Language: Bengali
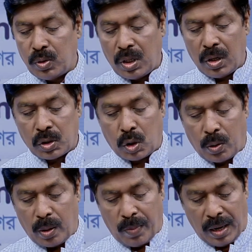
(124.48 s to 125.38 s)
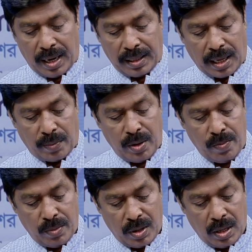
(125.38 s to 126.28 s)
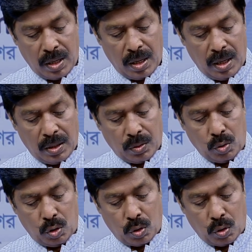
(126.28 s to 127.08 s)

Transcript: হস্তকে ফিরলেন তামিম দুশো